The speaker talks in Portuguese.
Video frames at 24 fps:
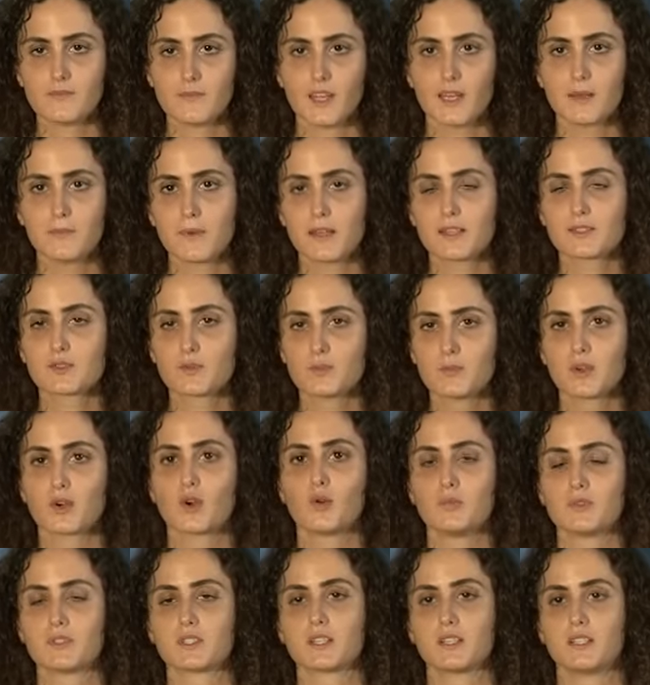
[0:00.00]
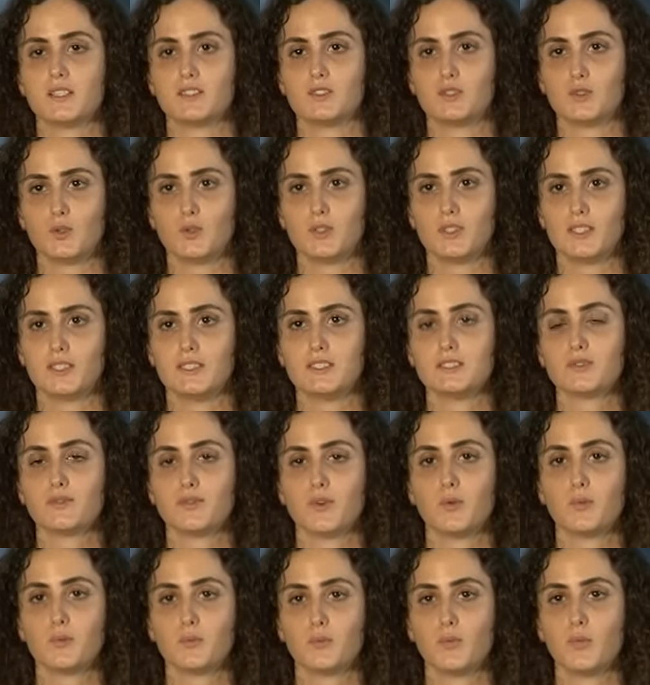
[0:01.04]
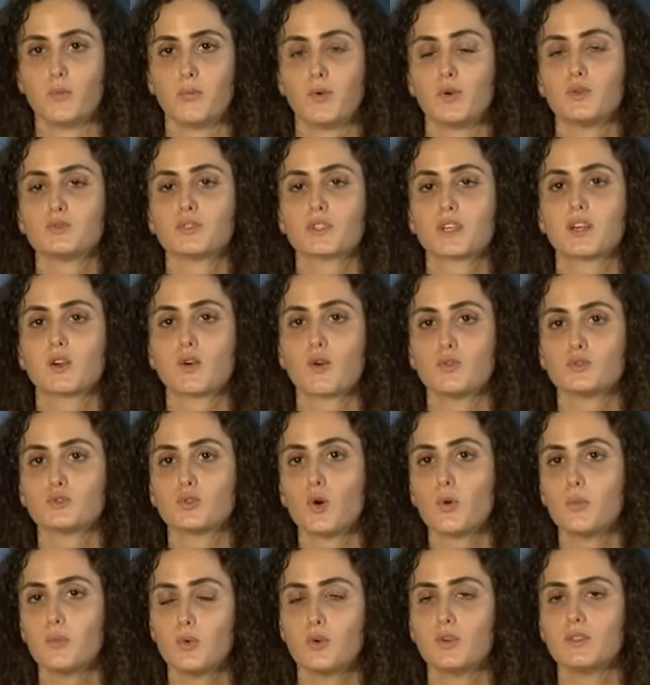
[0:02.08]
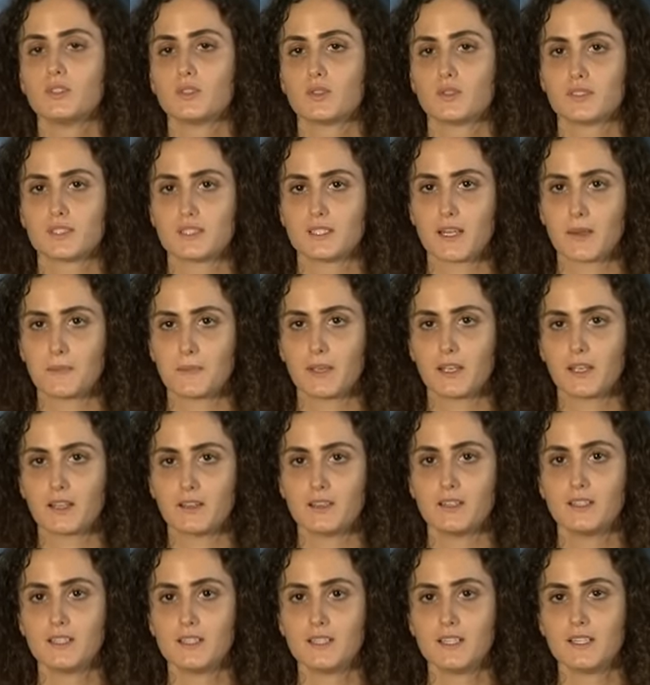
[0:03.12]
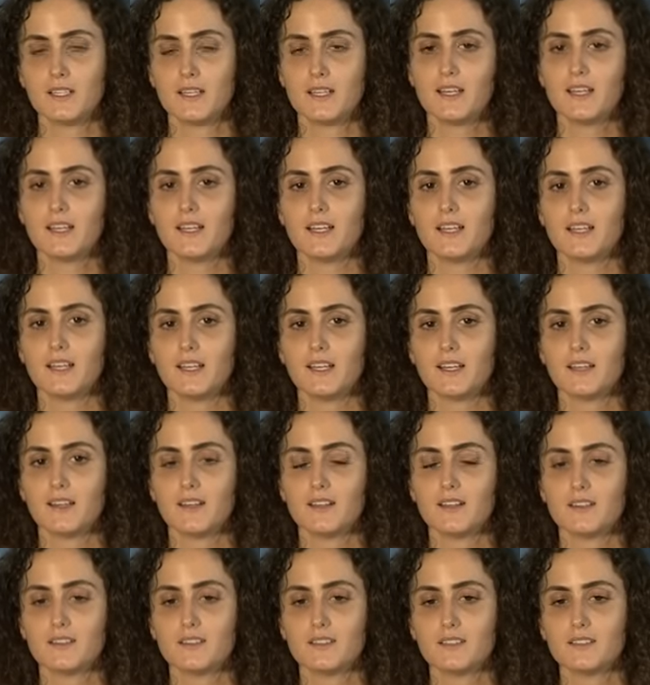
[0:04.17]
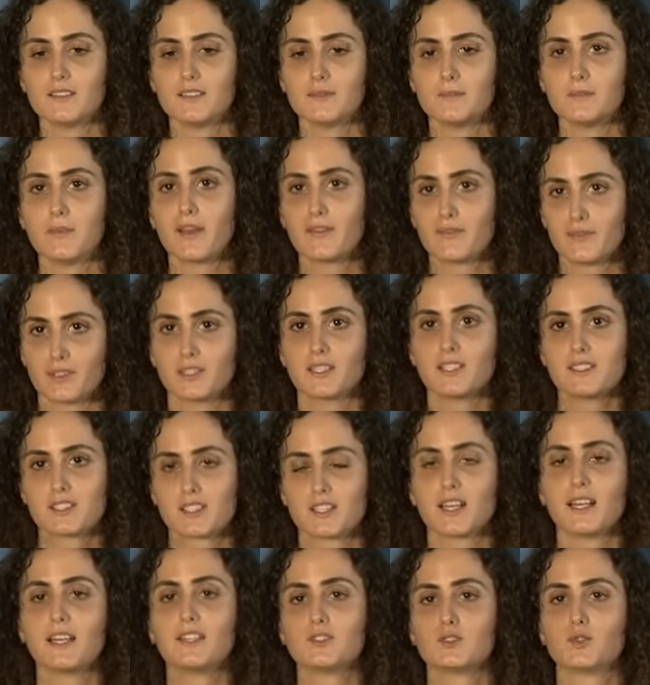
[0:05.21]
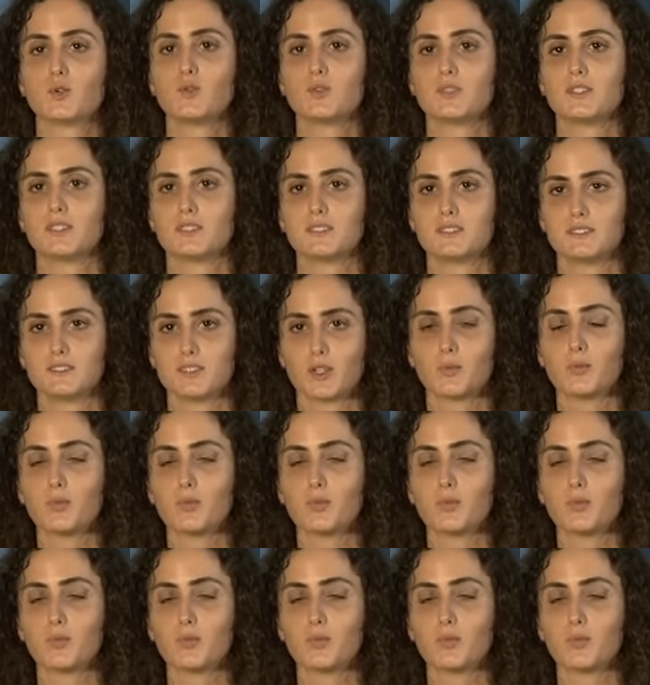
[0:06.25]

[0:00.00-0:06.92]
e me assumir como escritora, isso foi um ponto que contou muito, assim, a minha é, minha vida de leitora. Eu